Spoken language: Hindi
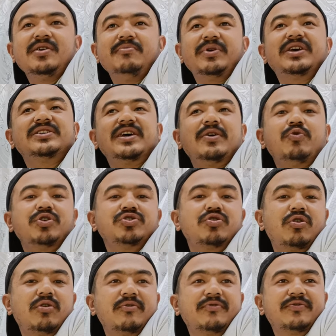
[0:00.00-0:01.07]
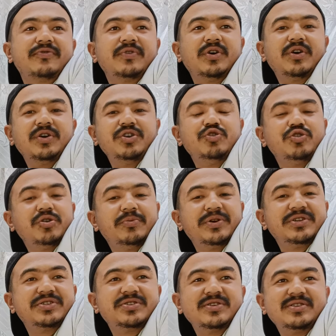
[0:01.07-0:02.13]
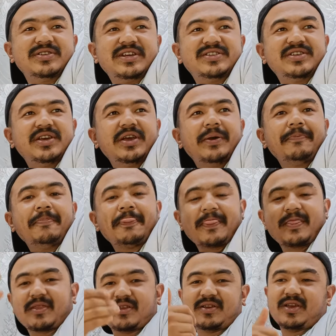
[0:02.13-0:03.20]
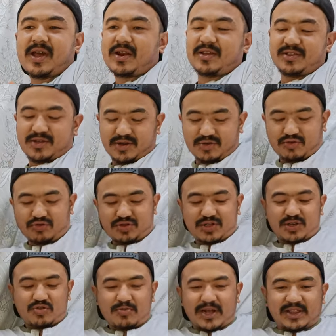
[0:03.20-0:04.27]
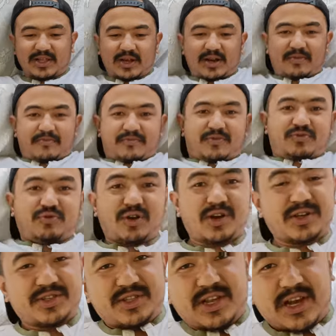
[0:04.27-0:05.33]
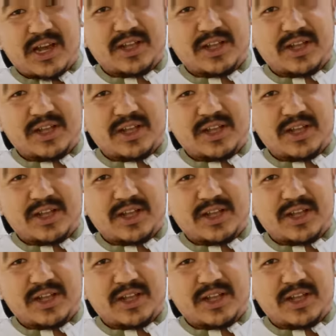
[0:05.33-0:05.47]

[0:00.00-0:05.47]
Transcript: बिकॉज आई वॉच लॉट ऑफ यूट्यूबर्स जैसे यार इतनी दूर से क्यों बात कर रहे हो थोड़ा नज़दीक